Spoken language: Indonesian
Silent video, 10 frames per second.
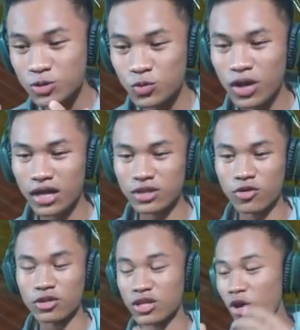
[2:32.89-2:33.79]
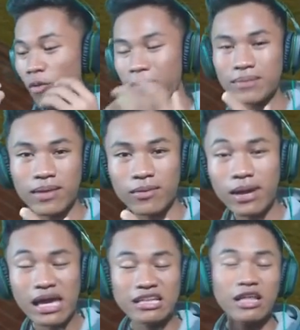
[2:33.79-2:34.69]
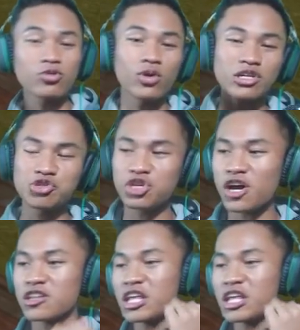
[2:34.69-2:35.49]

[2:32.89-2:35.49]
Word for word: juga gitu di komen banyak-banyak dan juga di share